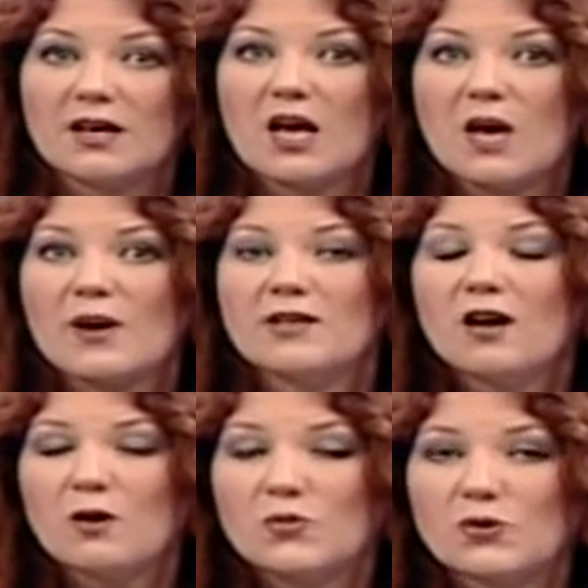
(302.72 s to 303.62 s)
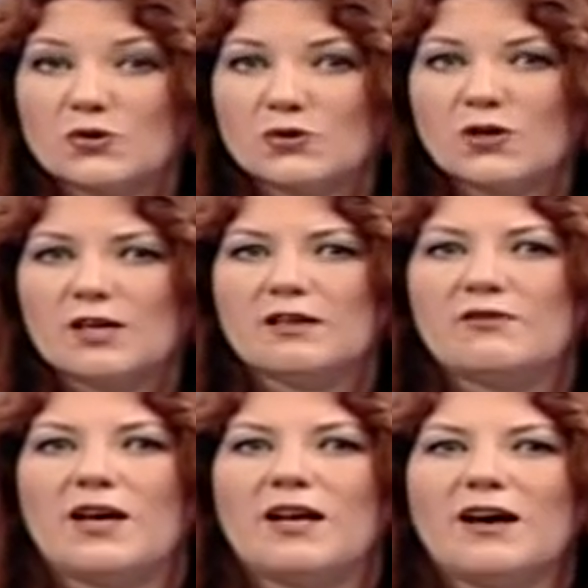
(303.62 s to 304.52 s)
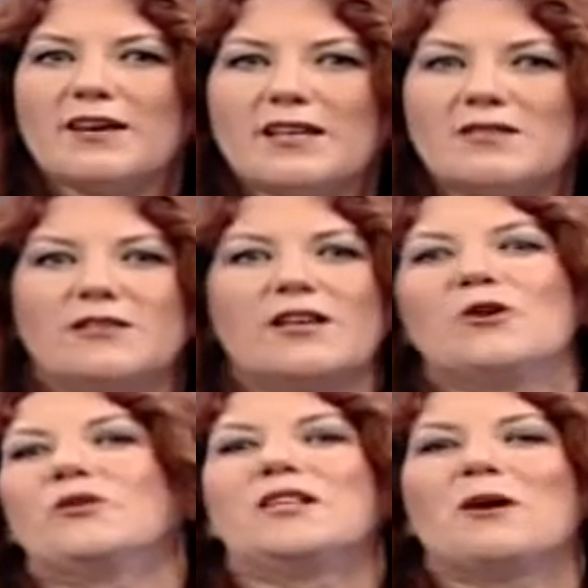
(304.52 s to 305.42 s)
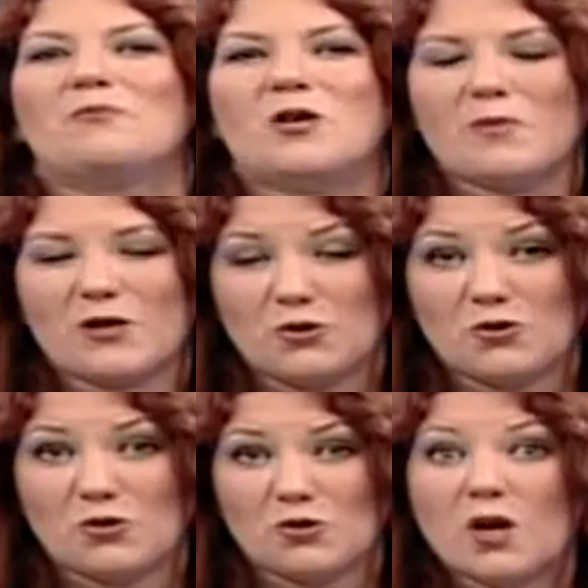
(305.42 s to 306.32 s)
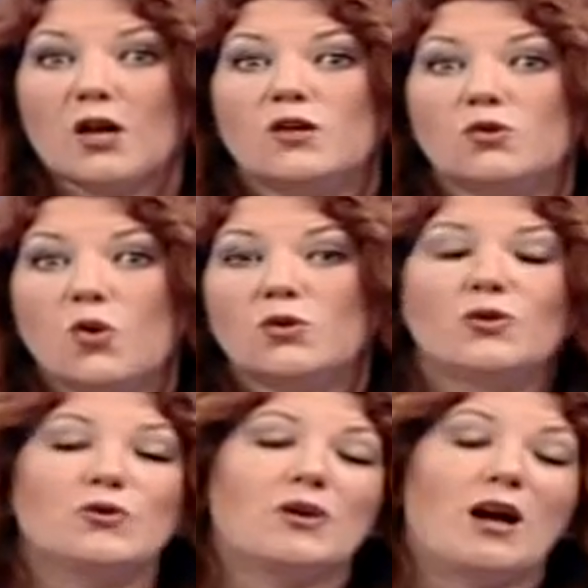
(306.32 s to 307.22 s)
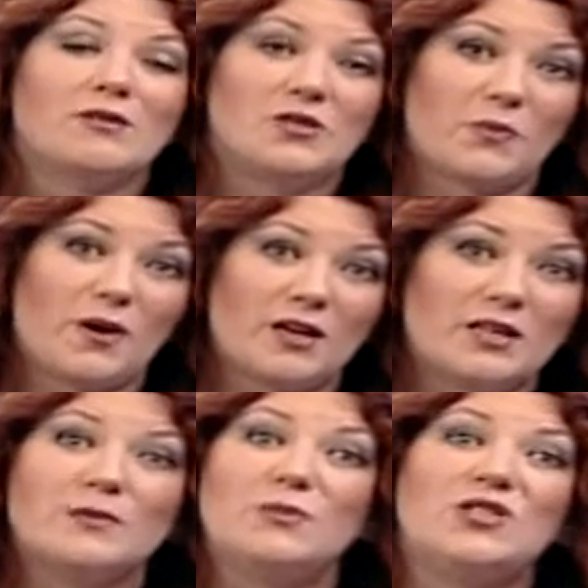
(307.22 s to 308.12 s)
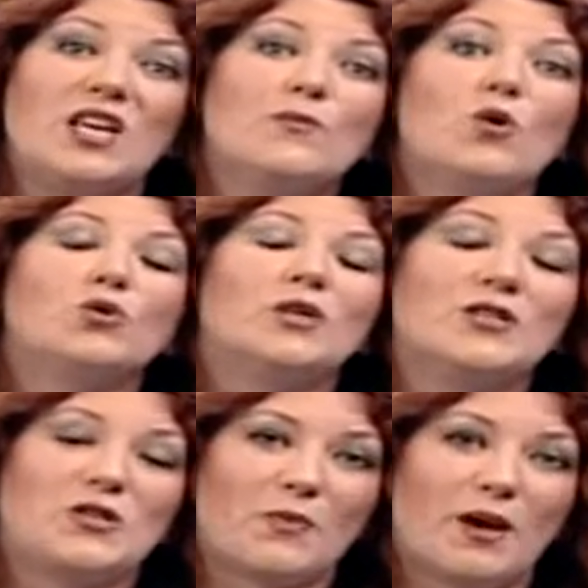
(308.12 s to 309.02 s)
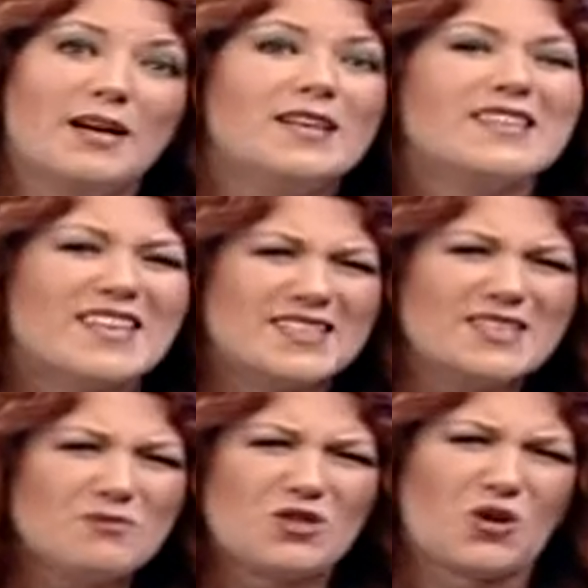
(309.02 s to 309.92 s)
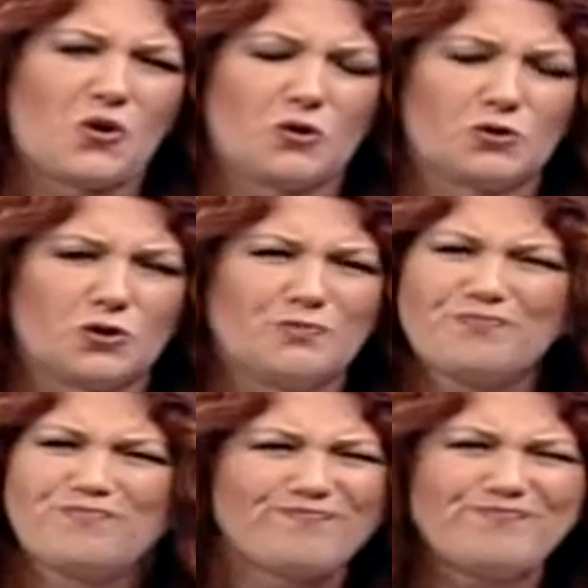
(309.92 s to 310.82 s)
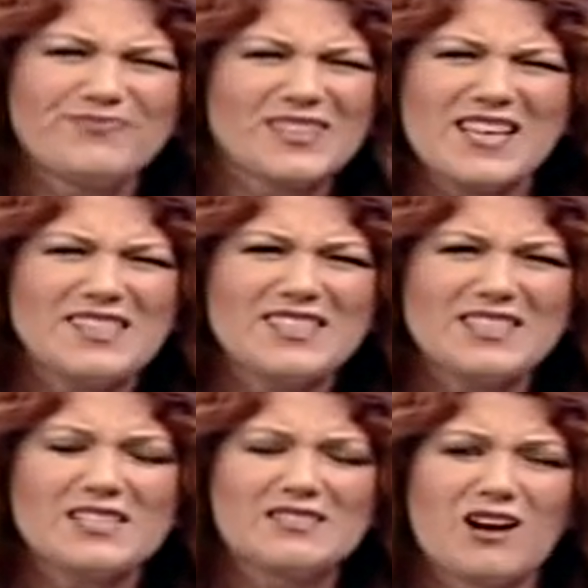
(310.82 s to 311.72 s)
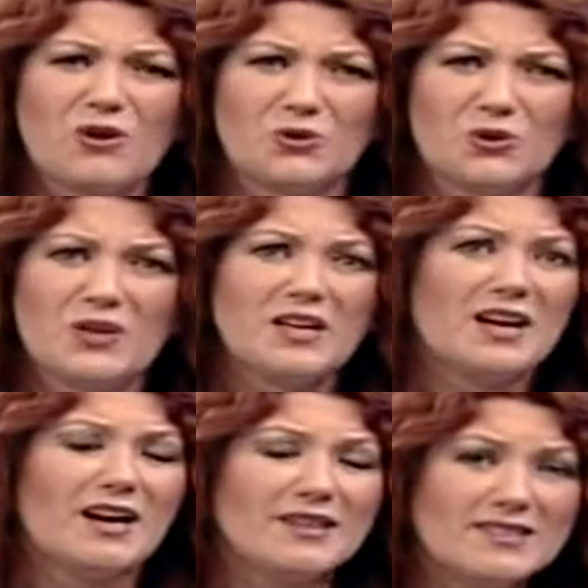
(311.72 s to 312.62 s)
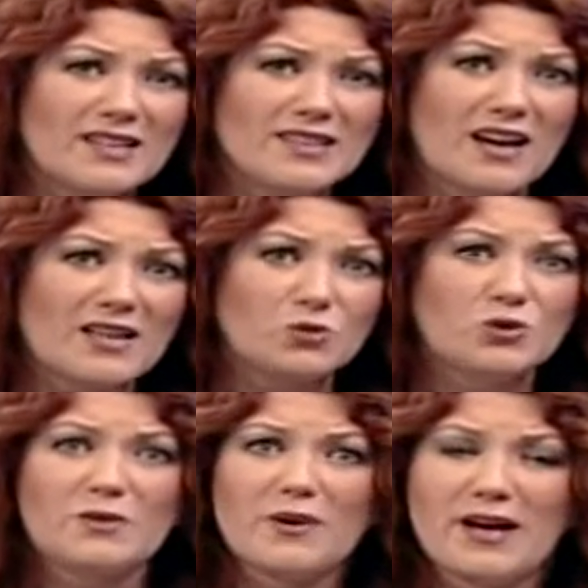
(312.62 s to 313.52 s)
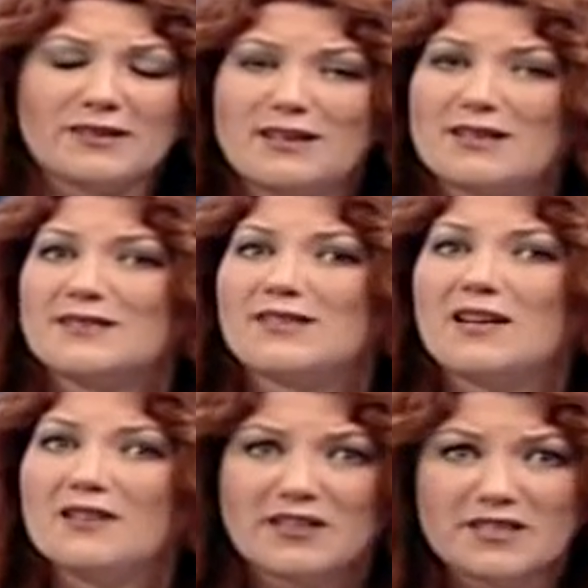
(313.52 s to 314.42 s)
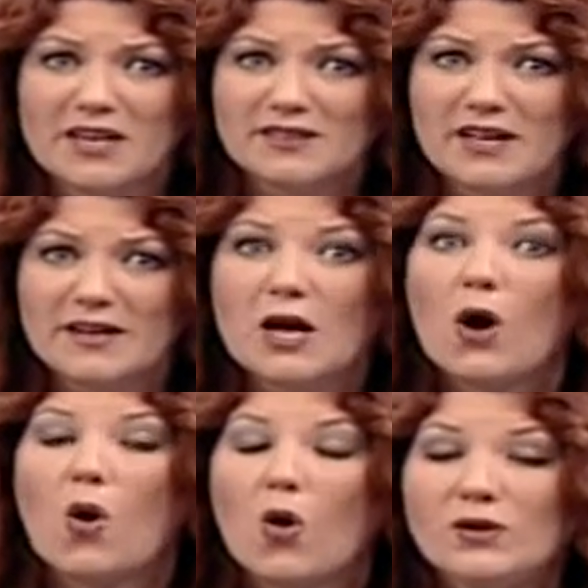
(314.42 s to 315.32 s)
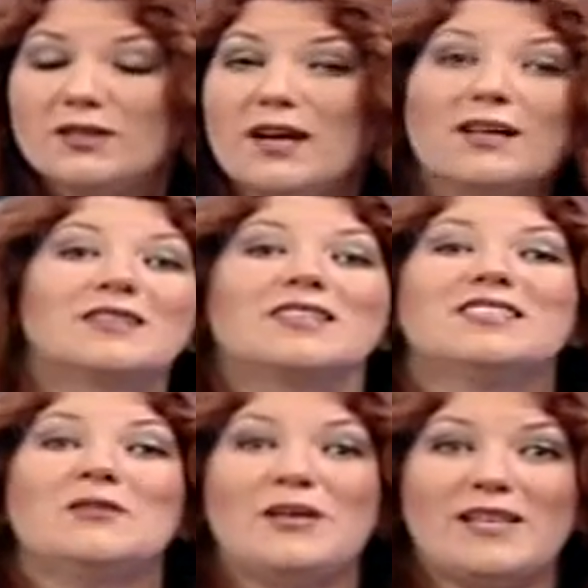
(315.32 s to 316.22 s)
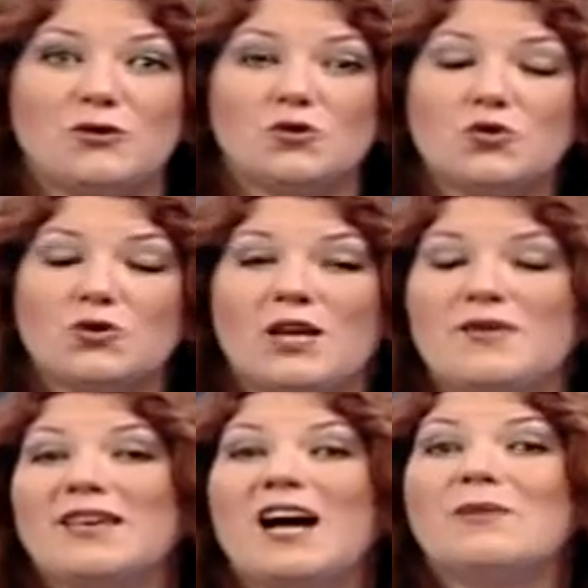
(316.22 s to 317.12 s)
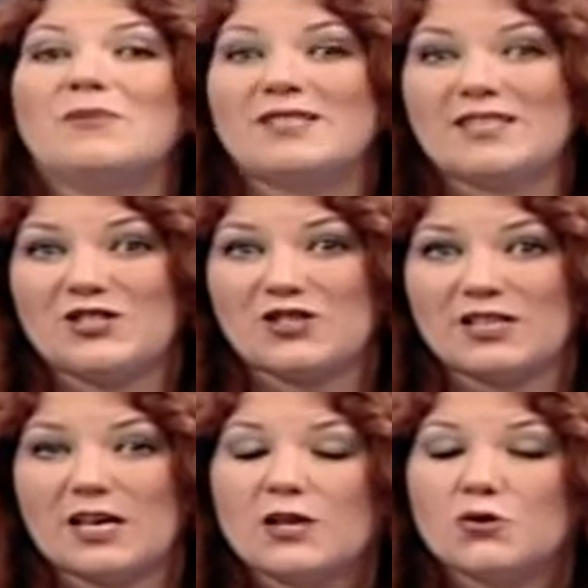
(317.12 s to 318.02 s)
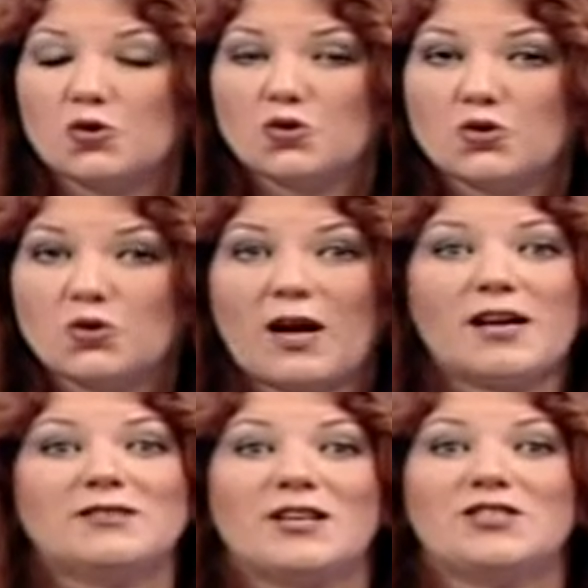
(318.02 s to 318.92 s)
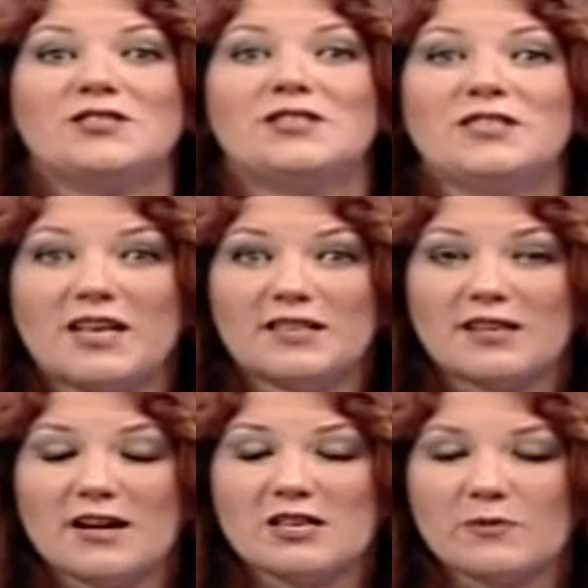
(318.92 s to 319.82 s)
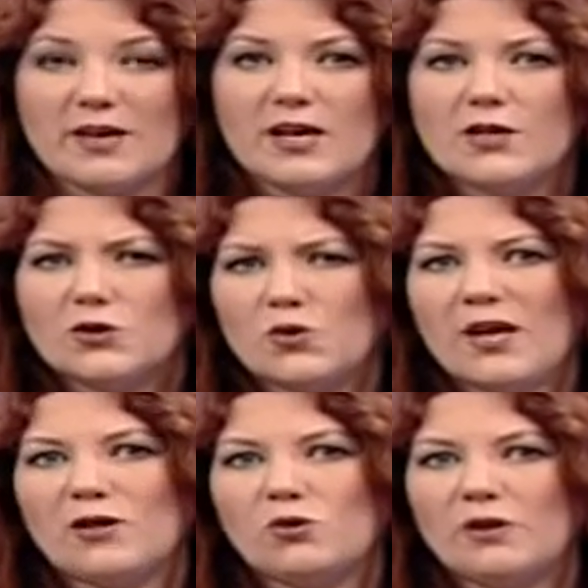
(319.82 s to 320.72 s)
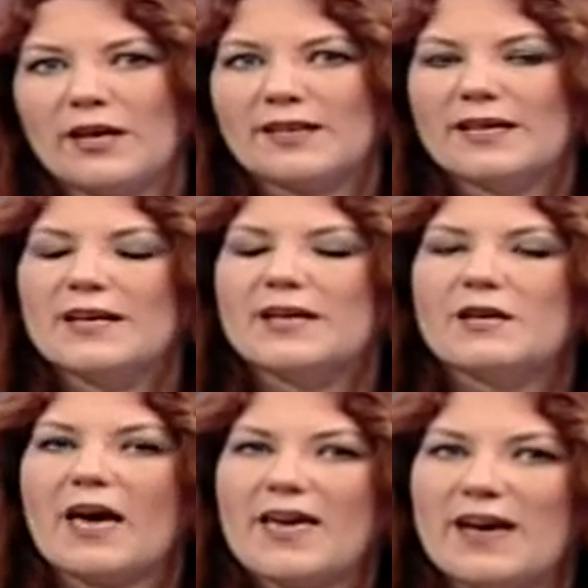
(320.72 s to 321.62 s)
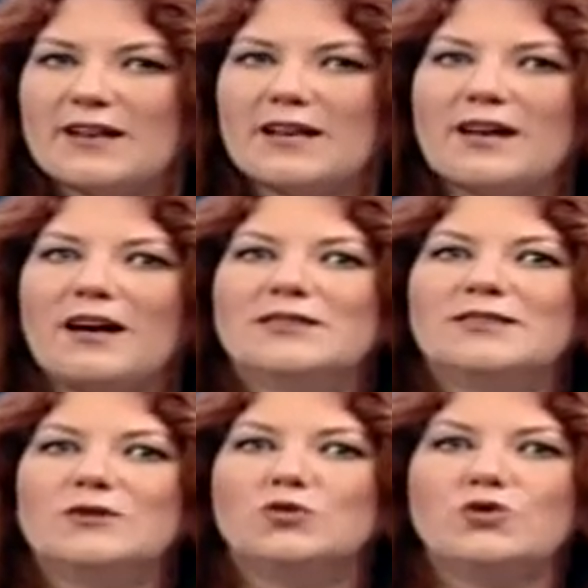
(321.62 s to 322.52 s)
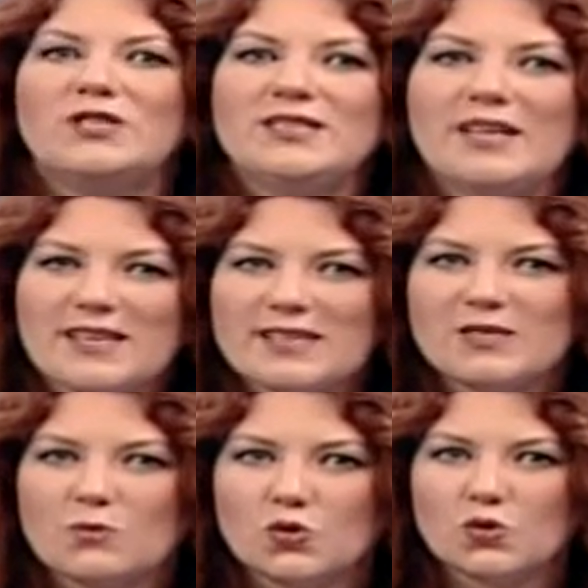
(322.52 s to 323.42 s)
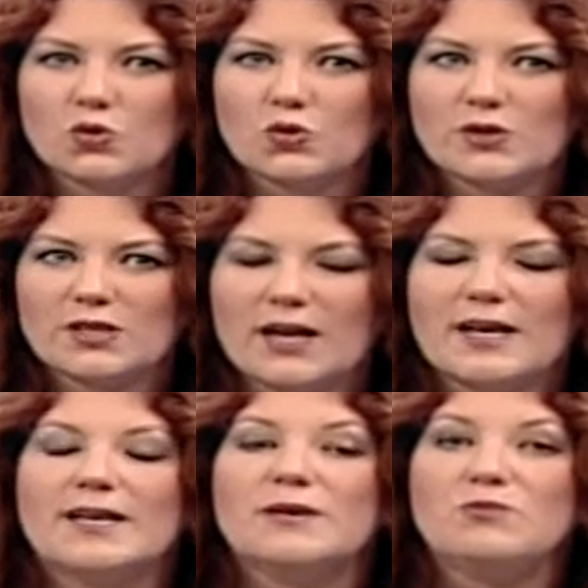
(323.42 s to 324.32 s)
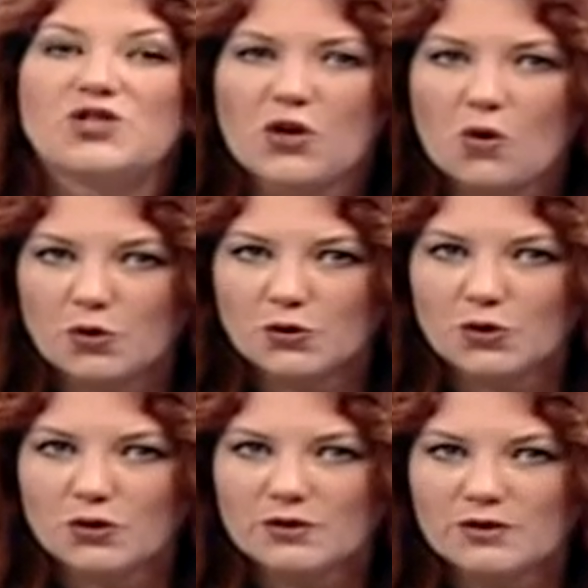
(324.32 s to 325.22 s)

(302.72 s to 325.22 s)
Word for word: Hemen ne yapıyoruz? Felaket senaryoları yapmaya başlıyoruz. Ne oldu acaba? Bir şey mi oldu acaba? Kesin bir şey oldu. Kesin kaza oldu. Hatta kendini tutamayan, hastaneler arayanlar, 10 dakikada bile çocuğu eve gelmediği için çocuğunun arkadaşlarını arayanlar gibi sürekli olarak eğer hayatın rutin dengesi bozulduysa bir şey oldu